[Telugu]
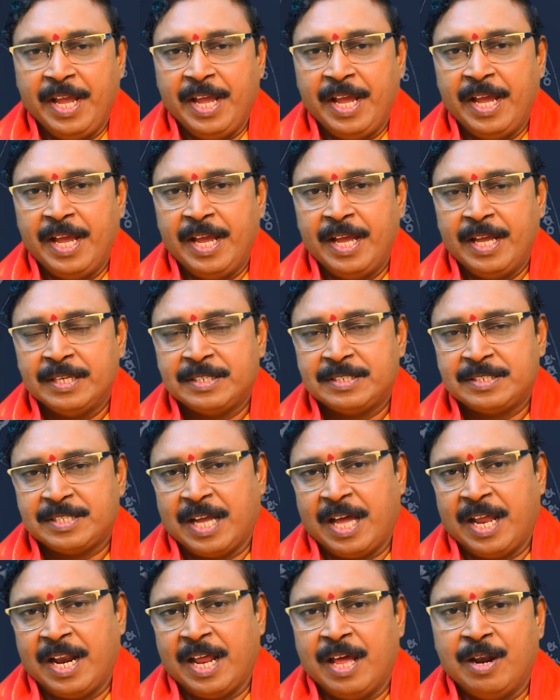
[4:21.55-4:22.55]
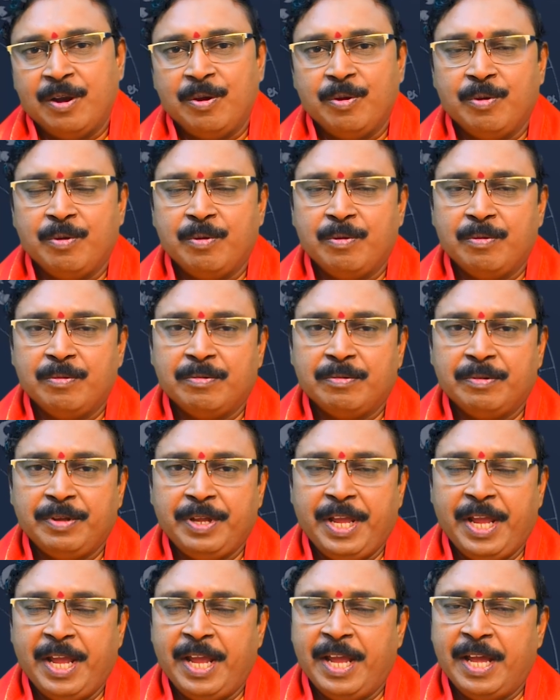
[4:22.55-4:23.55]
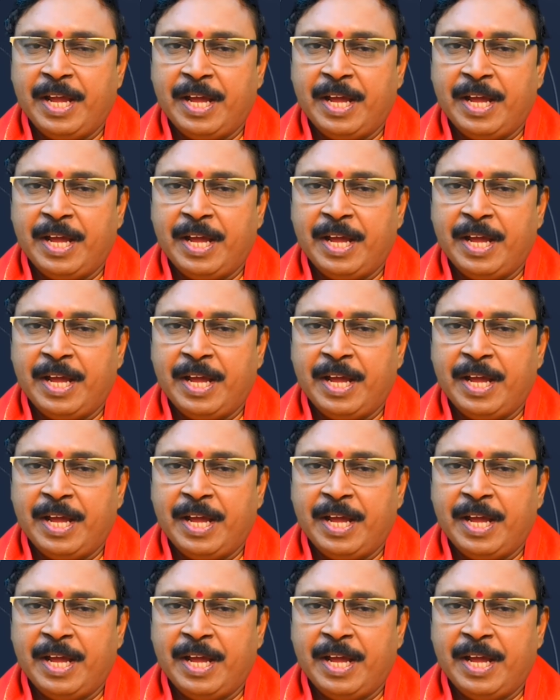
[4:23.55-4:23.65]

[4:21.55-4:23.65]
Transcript: ఏ స్థానాల్లో ఏ